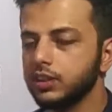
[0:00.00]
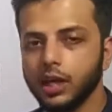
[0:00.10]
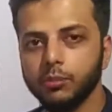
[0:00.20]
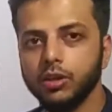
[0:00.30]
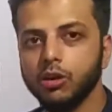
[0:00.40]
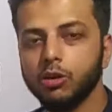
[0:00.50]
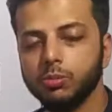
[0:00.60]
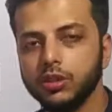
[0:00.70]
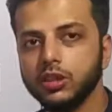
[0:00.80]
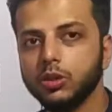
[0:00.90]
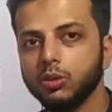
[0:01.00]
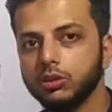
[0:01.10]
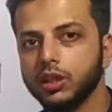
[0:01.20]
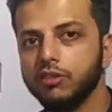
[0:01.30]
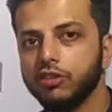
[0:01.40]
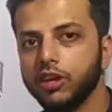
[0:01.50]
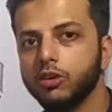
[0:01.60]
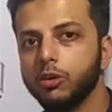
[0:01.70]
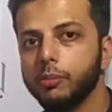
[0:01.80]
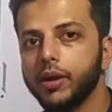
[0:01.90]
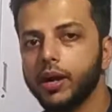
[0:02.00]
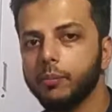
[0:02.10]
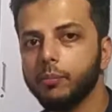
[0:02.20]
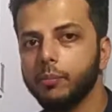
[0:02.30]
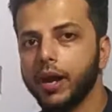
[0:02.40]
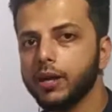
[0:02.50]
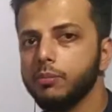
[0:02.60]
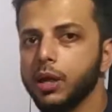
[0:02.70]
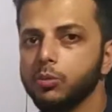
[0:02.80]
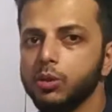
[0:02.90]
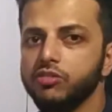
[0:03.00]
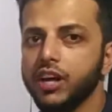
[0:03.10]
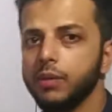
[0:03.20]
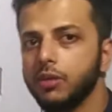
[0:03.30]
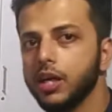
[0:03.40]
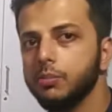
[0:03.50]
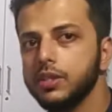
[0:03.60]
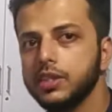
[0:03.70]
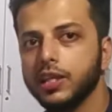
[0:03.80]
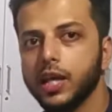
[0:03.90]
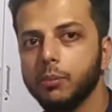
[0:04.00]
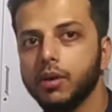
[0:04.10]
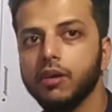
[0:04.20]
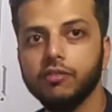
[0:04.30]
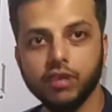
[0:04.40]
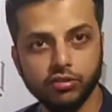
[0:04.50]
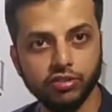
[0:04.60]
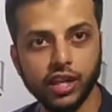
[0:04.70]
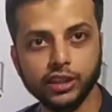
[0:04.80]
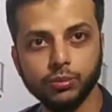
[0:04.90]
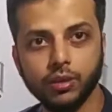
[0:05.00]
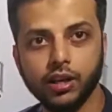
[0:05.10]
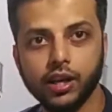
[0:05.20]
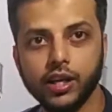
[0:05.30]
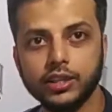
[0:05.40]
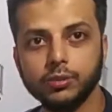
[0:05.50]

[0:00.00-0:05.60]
सामने और पीछे दोनों साइड फ्रंट और बैक में आपको 5 मेगापिक्सल कैमरा विद फ्लैश मिल रहा है